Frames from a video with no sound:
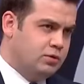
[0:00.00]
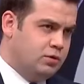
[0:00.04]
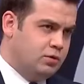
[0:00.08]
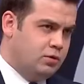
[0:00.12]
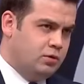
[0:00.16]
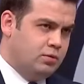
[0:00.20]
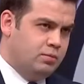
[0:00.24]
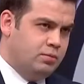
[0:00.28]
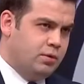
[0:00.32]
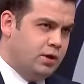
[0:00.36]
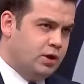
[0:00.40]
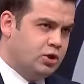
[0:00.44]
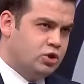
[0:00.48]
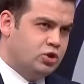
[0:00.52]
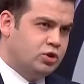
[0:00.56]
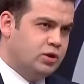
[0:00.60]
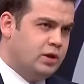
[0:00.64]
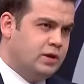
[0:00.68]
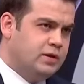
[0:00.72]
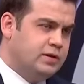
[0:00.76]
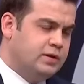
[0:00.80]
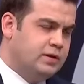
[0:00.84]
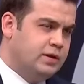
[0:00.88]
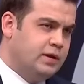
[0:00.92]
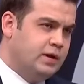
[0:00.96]
o barajın
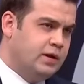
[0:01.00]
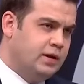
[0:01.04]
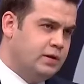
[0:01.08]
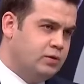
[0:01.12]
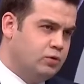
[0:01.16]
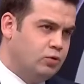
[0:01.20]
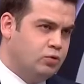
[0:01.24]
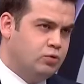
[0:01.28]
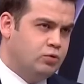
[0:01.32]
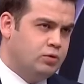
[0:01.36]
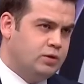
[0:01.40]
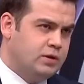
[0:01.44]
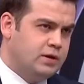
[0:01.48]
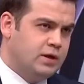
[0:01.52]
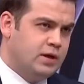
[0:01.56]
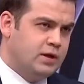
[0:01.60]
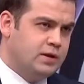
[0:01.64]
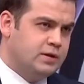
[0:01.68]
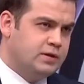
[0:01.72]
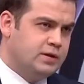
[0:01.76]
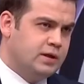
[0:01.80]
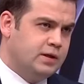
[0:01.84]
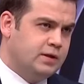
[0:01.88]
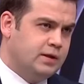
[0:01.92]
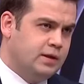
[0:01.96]
altında kalıyorduk?
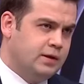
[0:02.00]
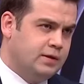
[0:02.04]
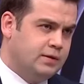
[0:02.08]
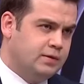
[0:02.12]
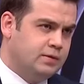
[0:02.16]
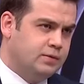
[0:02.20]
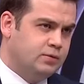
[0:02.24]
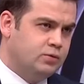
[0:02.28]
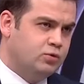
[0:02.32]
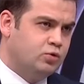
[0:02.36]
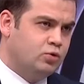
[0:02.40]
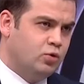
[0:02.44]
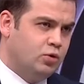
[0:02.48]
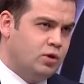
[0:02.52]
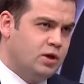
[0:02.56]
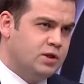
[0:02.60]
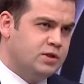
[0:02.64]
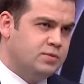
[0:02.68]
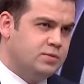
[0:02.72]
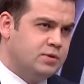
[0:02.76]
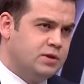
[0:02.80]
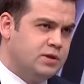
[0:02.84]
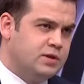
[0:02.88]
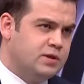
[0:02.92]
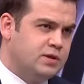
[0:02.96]
Yani zaten yani, çok
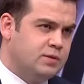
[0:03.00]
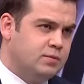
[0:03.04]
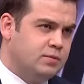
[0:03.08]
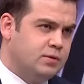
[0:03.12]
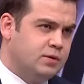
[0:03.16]
az bir kısım.